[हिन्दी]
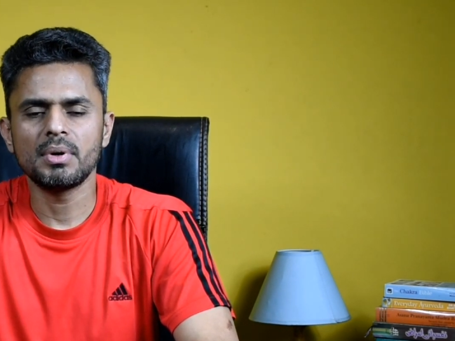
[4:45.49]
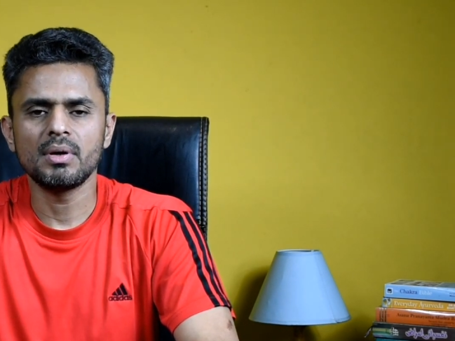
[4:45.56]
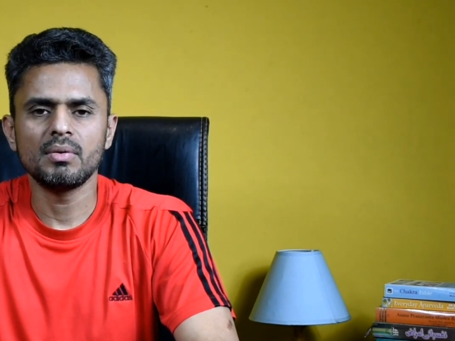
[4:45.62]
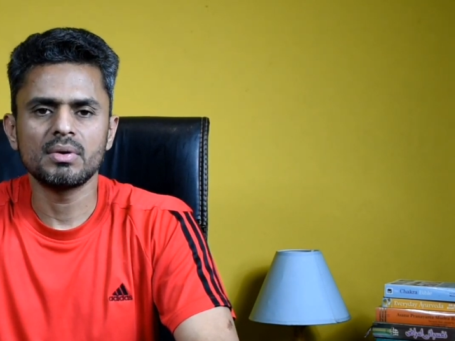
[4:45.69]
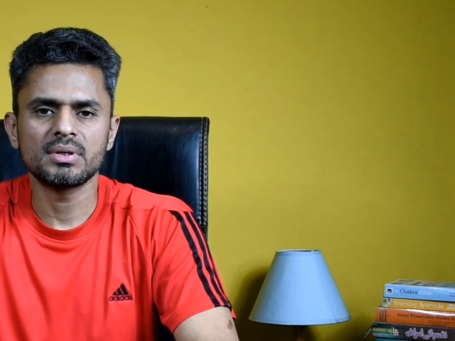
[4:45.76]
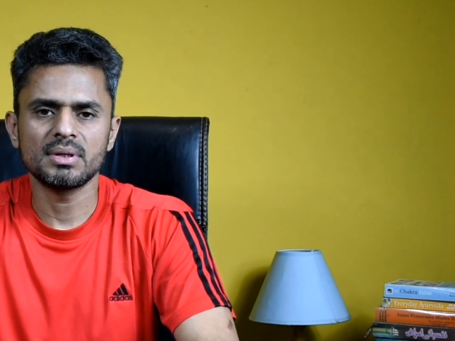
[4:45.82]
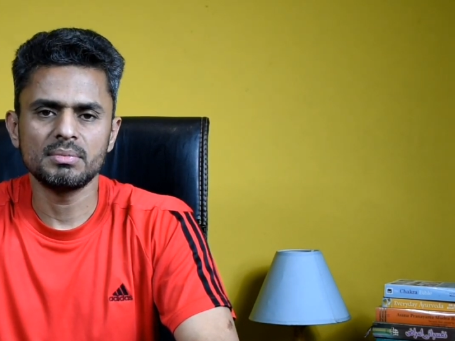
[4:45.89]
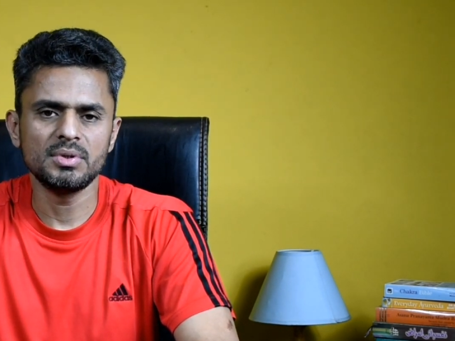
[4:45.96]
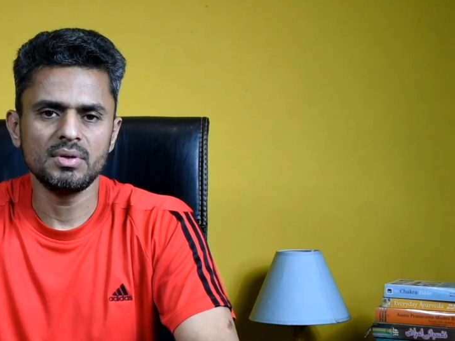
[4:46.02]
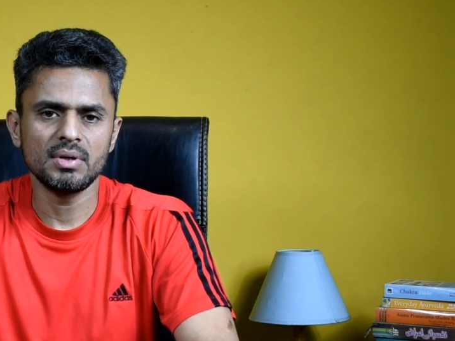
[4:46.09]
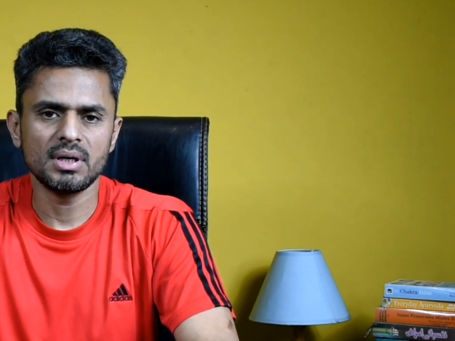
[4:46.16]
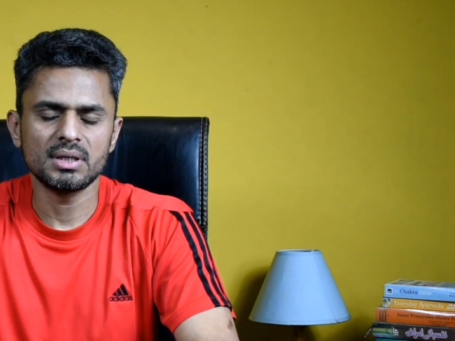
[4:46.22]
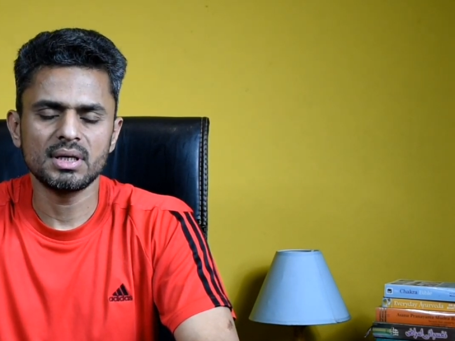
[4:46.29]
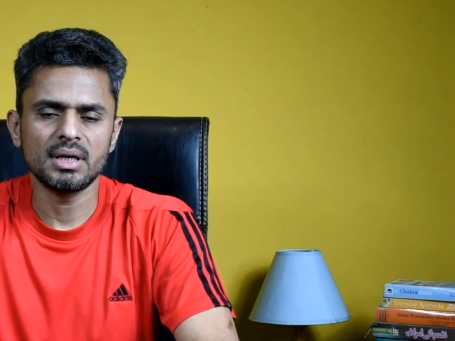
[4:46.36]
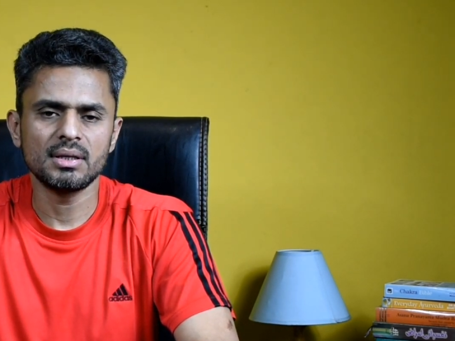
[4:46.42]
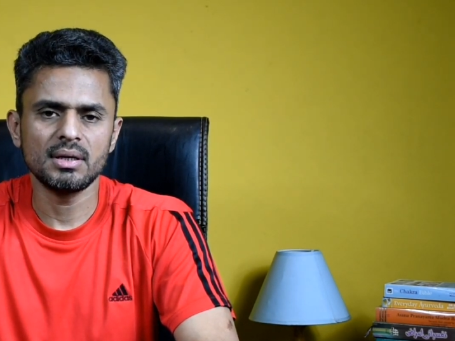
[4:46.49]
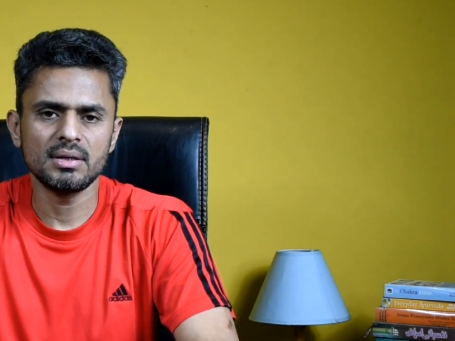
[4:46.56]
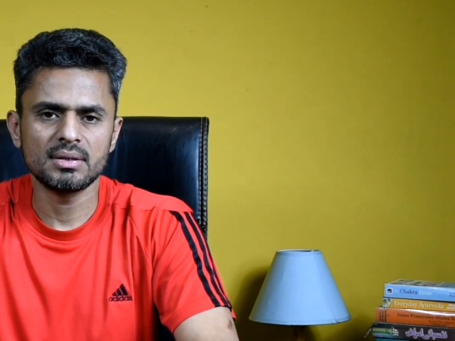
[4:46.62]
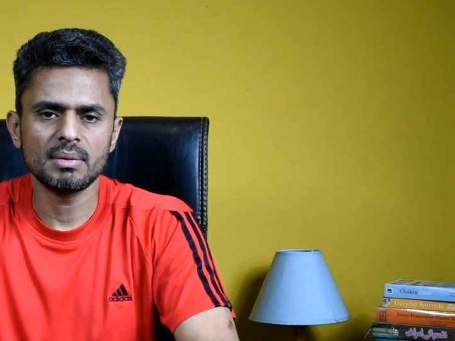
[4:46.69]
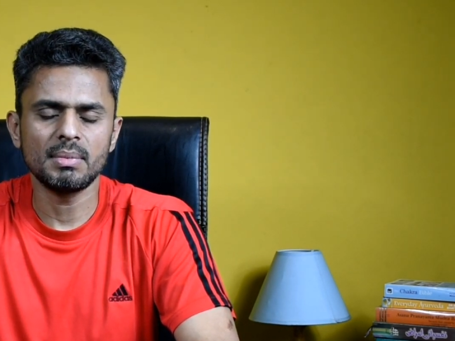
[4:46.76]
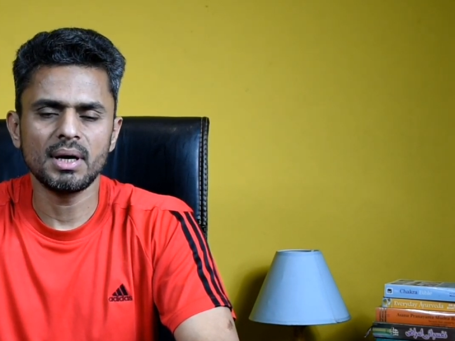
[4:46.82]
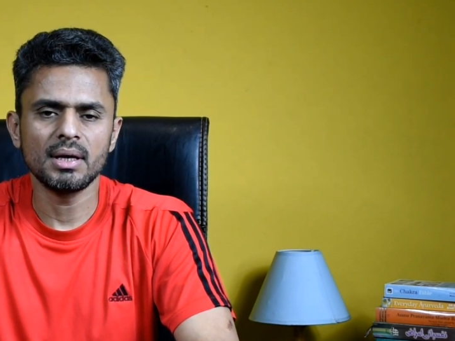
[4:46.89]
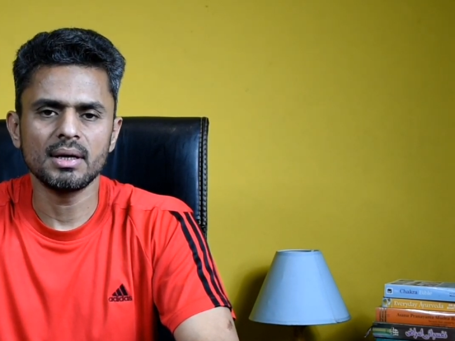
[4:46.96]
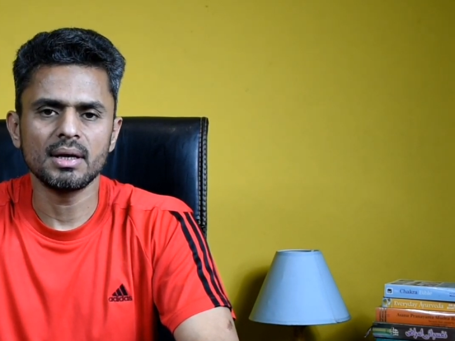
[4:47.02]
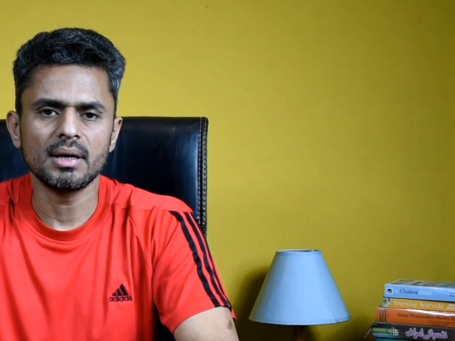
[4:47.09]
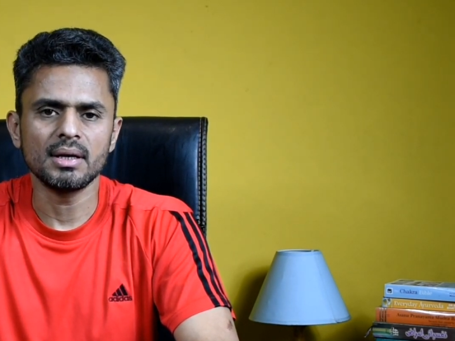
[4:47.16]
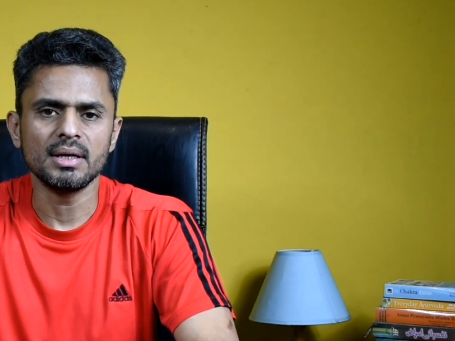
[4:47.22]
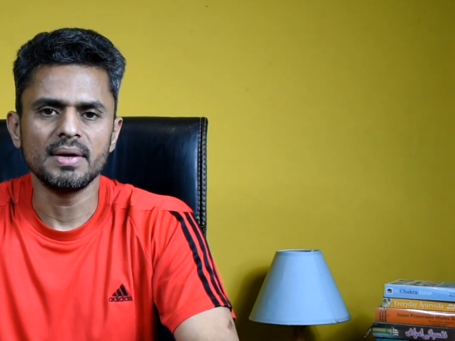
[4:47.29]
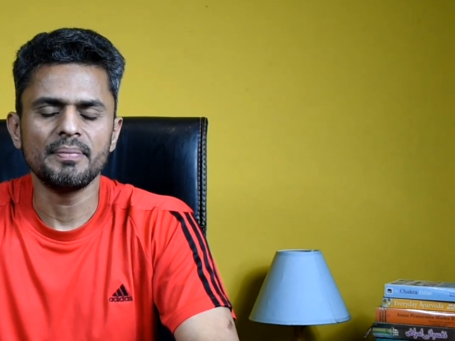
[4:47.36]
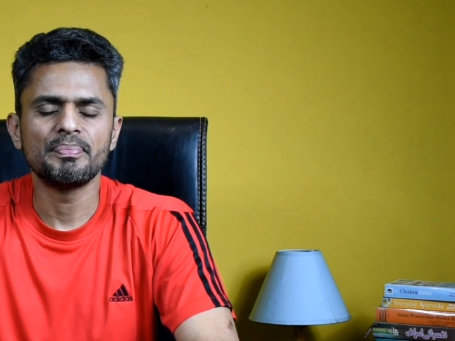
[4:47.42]
फलों और सब्जियों के साथ इस्तेमाल
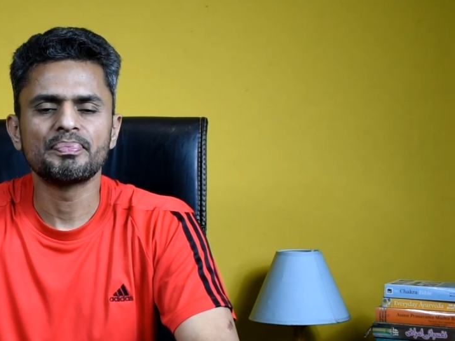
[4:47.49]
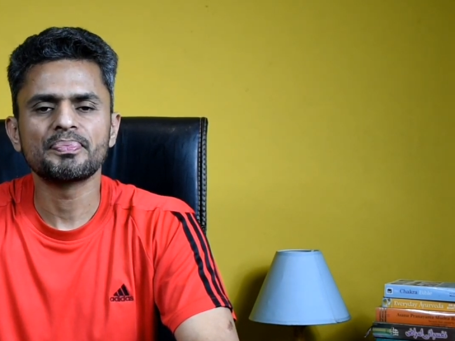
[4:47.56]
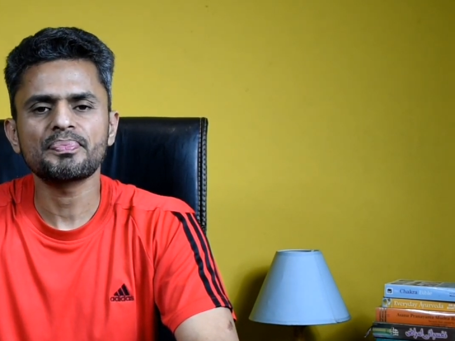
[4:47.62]
करनी है